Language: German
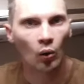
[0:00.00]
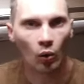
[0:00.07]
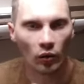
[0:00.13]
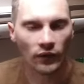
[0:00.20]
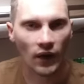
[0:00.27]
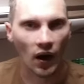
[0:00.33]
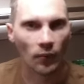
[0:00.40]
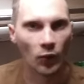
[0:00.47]

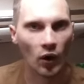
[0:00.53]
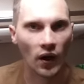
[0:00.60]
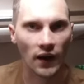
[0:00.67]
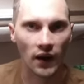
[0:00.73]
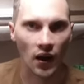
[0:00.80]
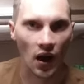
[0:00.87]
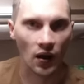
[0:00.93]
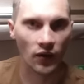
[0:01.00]
Und wir haben noch
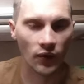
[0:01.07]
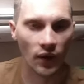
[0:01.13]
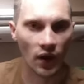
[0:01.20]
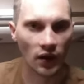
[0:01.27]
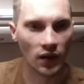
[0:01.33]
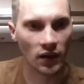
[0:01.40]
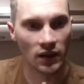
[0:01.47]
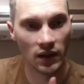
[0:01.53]
einen
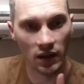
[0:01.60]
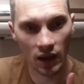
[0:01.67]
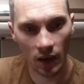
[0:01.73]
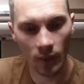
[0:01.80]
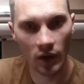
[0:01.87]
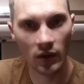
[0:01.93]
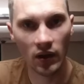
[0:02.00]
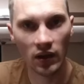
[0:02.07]
Gaswarner, den
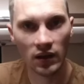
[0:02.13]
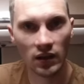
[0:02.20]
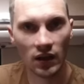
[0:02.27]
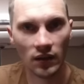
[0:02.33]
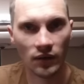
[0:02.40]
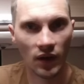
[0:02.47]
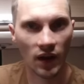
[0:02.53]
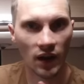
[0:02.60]
haben wir in der
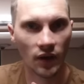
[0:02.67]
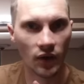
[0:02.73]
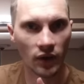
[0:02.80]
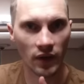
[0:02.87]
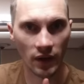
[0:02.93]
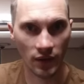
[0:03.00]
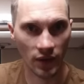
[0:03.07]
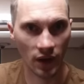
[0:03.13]
Dinette
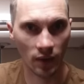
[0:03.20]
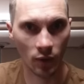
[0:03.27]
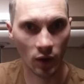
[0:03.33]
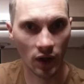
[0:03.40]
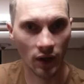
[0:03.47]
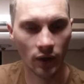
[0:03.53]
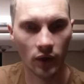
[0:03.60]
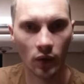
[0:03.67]
vergessen, den zeigen wir
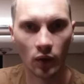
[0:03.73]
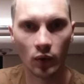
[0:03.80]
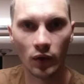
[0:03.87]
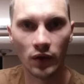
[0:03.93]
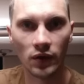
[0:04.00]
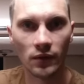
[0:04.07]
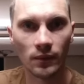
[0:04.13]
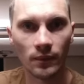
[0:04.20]
euch jetzt noch
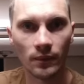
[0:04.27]
kurz.